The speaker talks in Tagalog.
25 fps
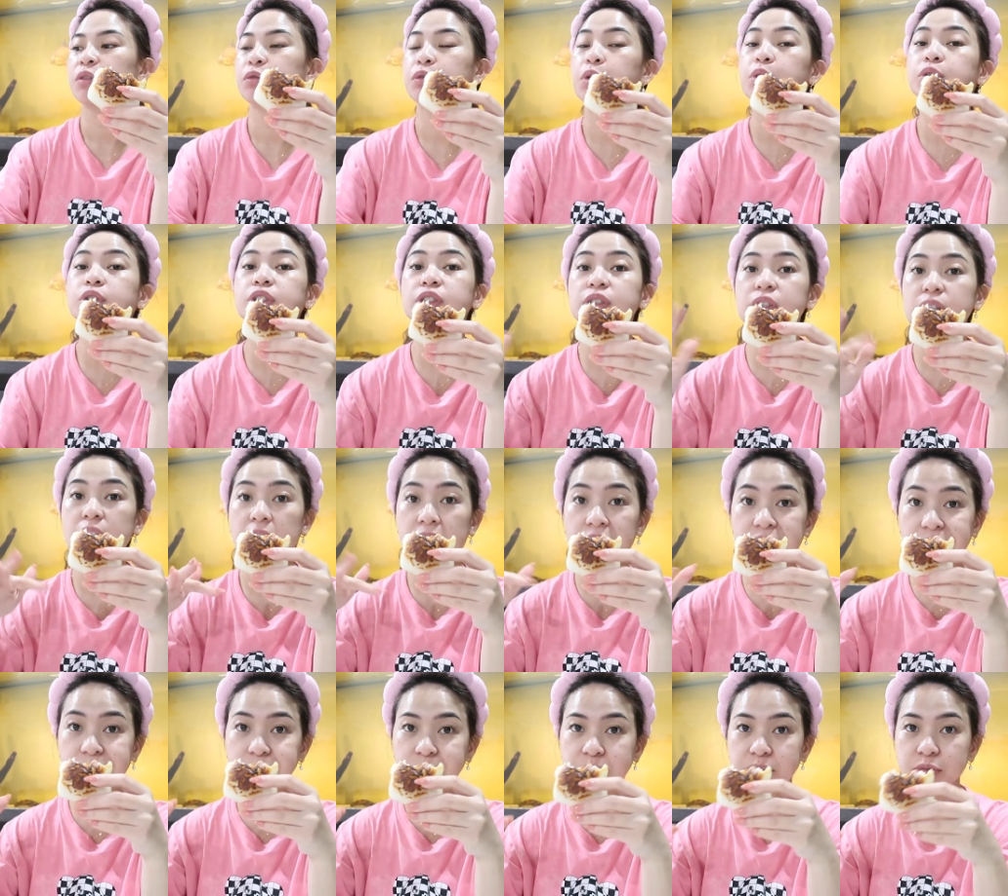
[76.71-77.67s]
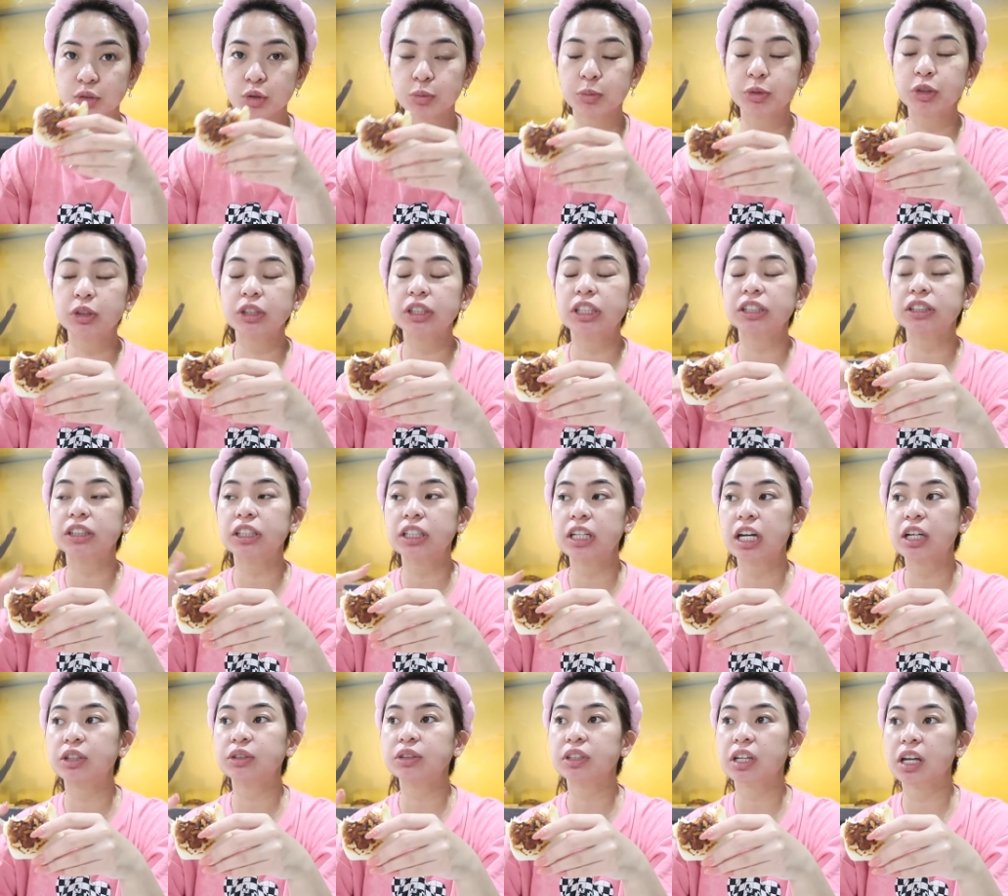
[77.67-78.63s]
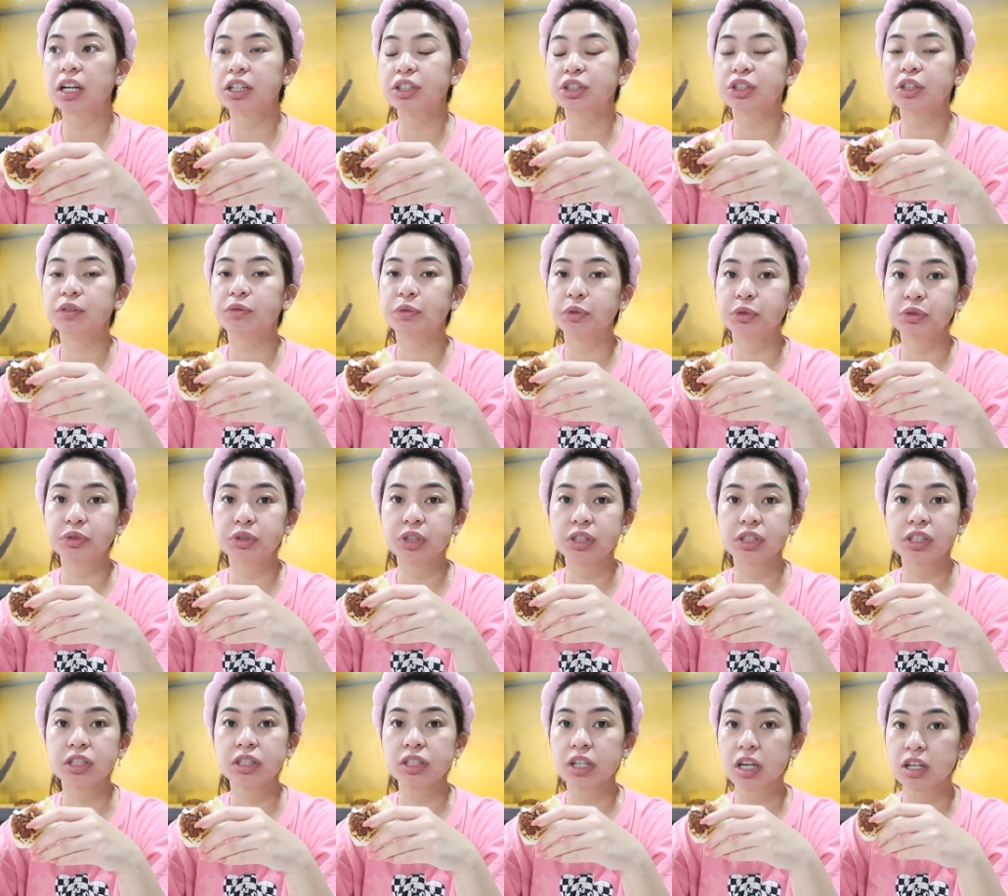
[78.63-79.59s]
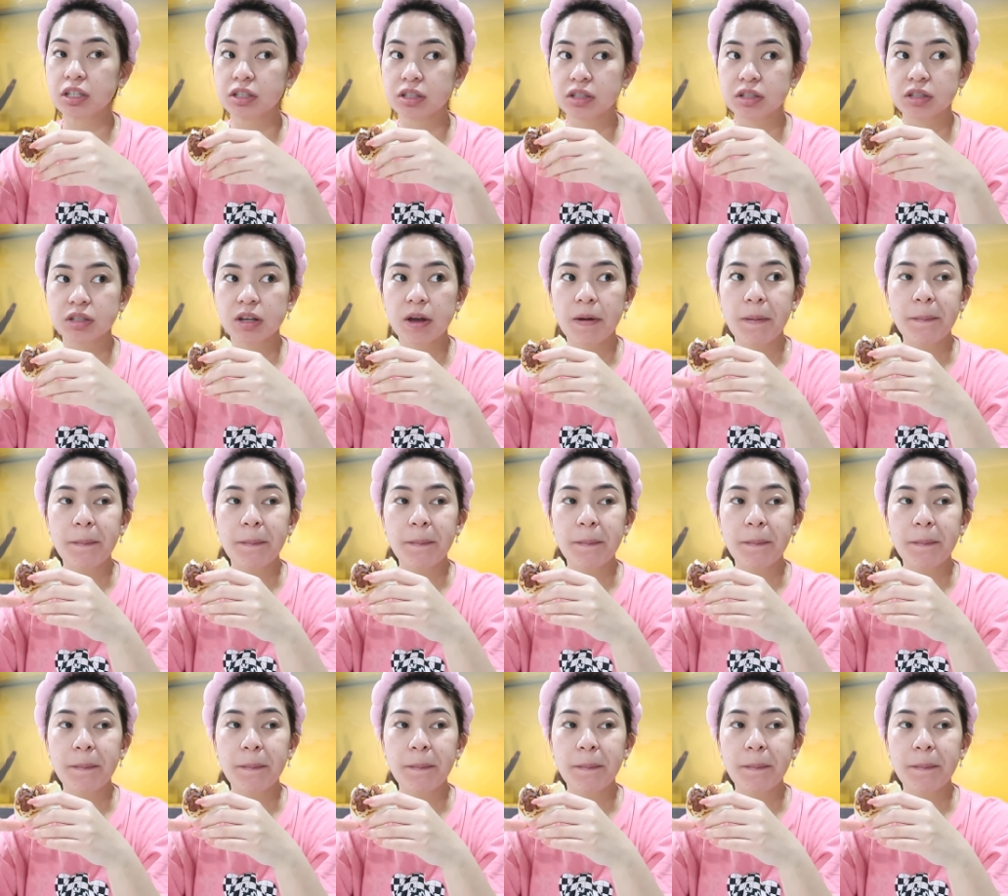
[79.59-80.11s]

Phone lang. So, dagdala ako ng extra phone just in case